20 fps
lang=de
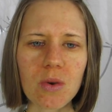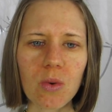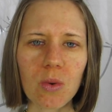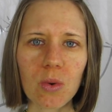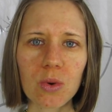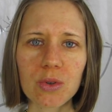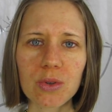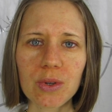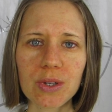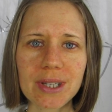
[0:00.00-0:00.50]

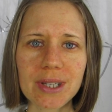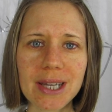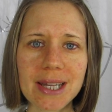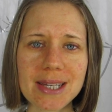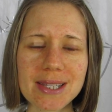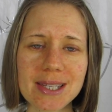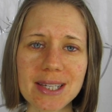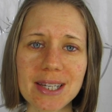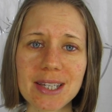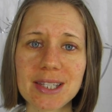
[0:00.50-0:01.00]

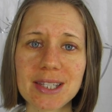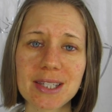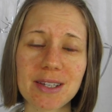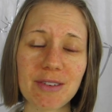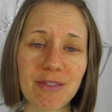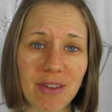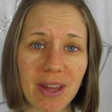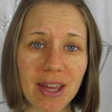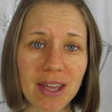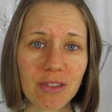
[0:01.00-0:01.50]
undurchlässiges
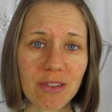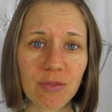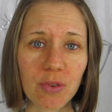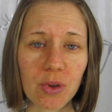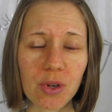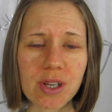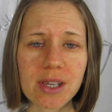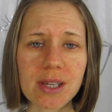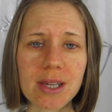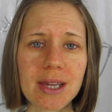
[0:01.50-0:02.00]
Gefäß
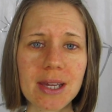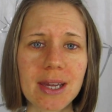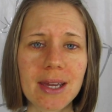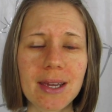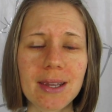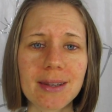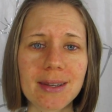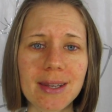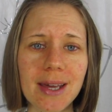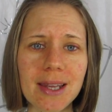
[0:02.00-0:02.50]
füllt,
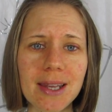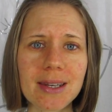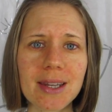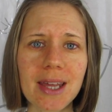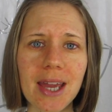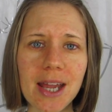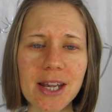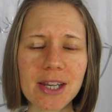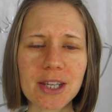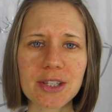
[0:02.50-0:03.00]
dann
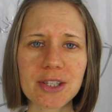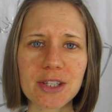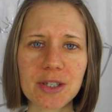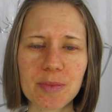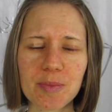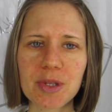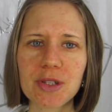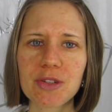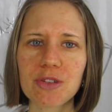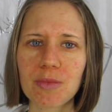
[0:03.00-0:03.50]
hält er
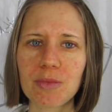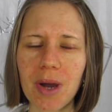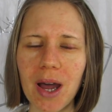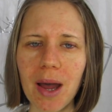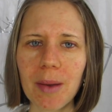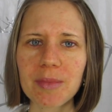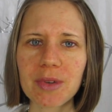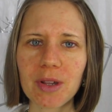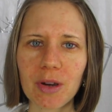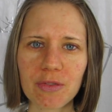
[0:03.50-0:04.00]
sich bis zum
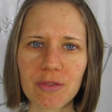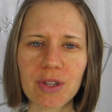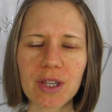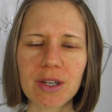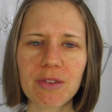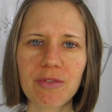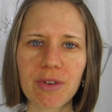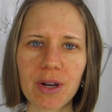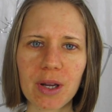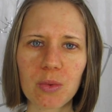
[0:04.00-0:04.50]
Abend auf
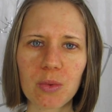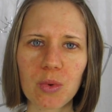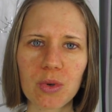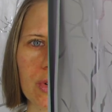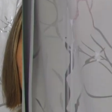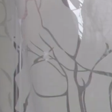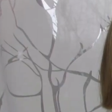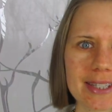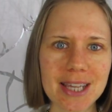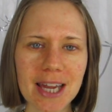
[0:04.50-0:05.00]
jeden Fall gut.
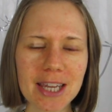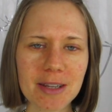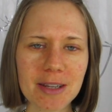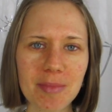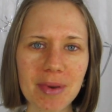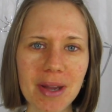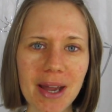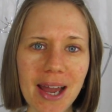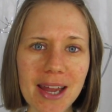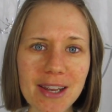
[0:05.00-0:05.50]
Seid ihr
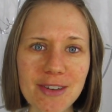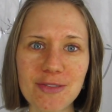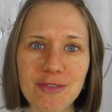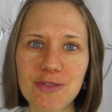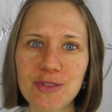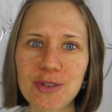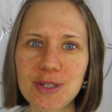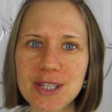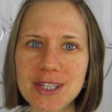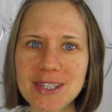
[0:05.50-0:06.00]
bereit
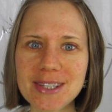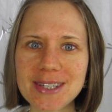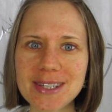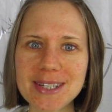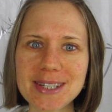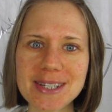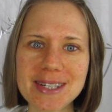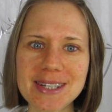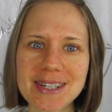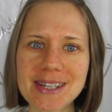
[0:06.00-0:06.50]
für
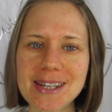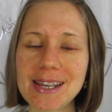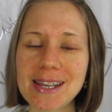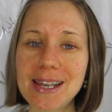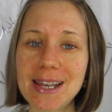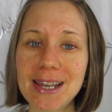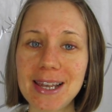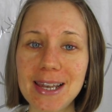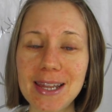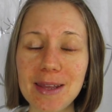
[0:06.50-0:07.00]
diese
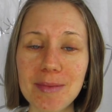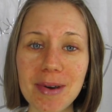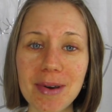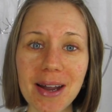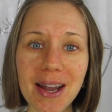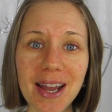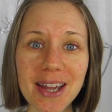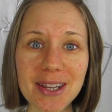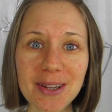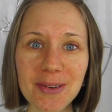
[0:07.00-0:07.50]

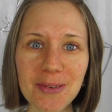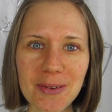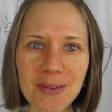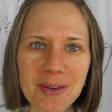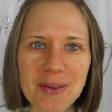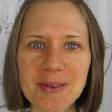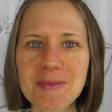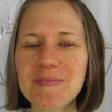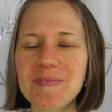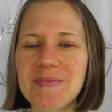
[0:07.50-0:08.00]

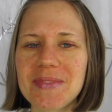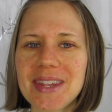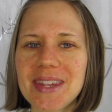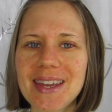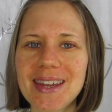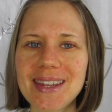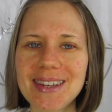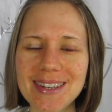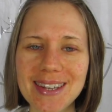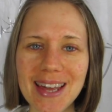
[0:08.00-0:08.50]
Leberreinigung?
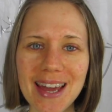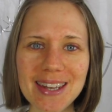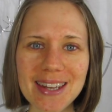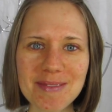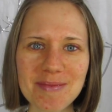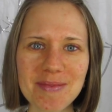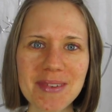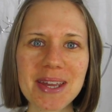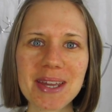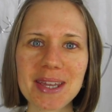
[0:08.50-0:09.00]
Dann
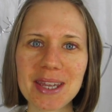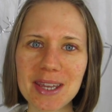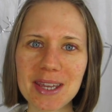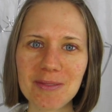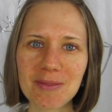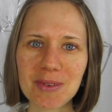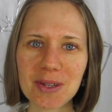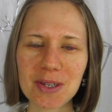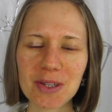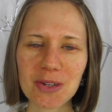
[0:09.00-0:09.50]

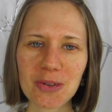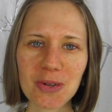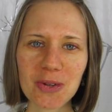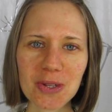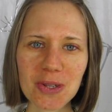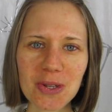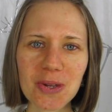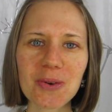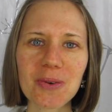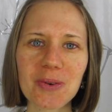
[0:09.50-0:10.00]
gehen wir in die
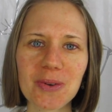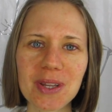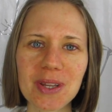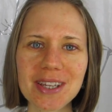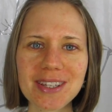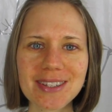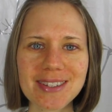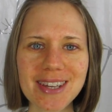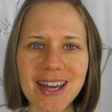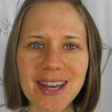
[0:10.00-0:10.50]
Küche und
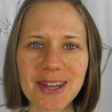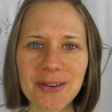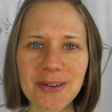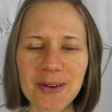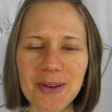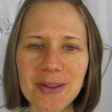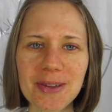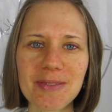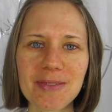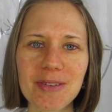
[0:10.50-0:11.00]
ich zeige
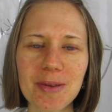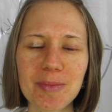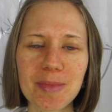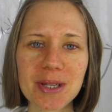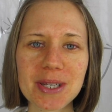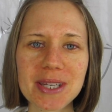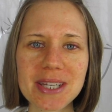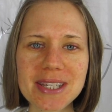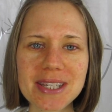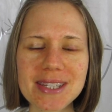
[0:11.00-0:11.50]
euch, wie
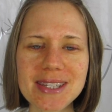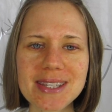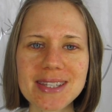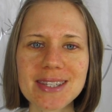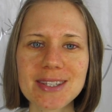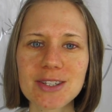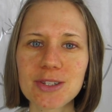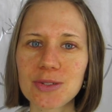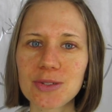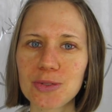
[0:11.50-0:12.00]
man diesen
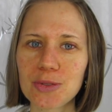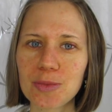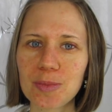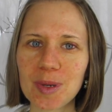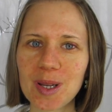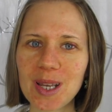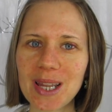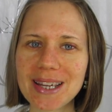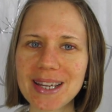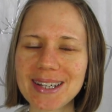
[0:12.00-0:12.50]

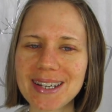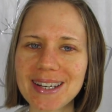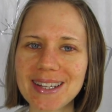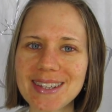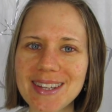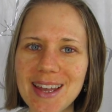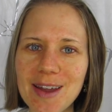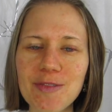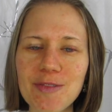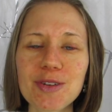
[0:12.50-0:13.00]
super leckeren
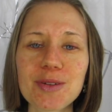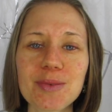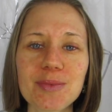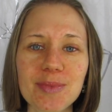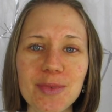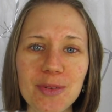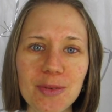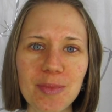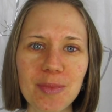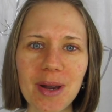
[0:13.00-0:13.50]
Saft
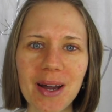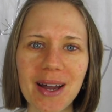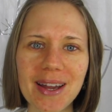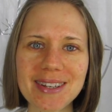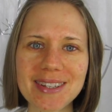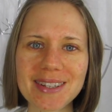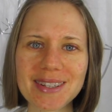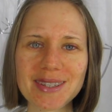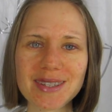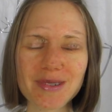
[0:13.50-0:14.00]

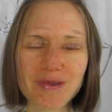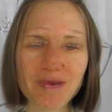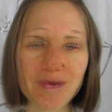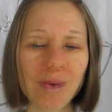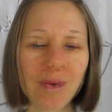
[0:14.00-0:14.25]
zubereitet.